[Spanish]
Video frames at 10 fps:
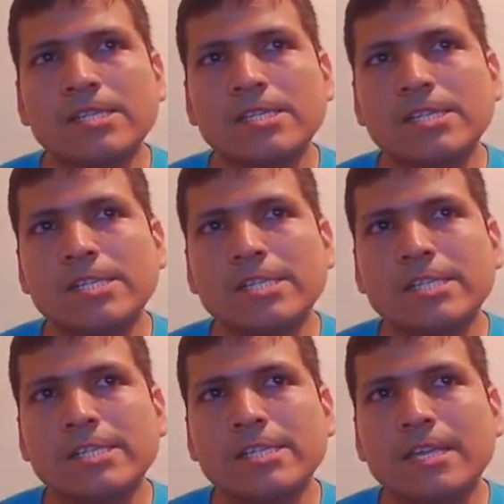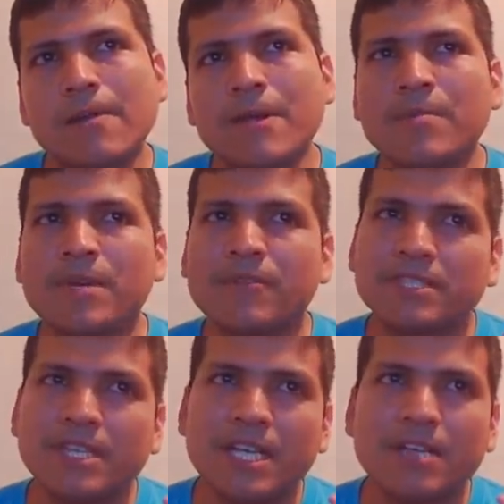Eh, caballo por
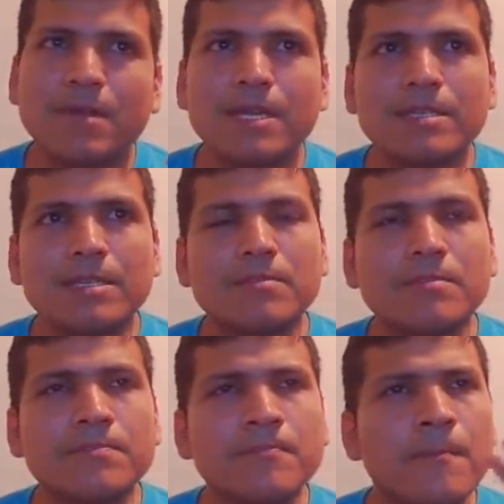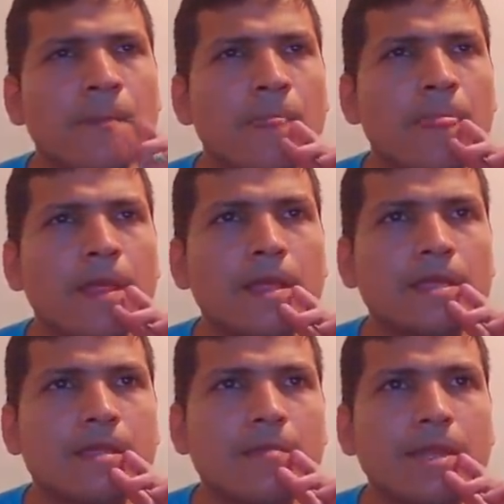F6, ¿vale? También, es
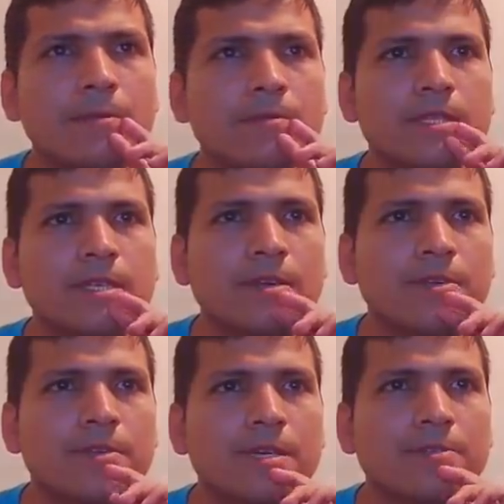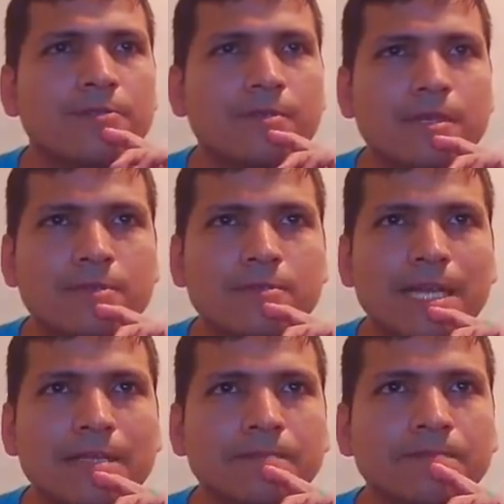también un desarrollo natural.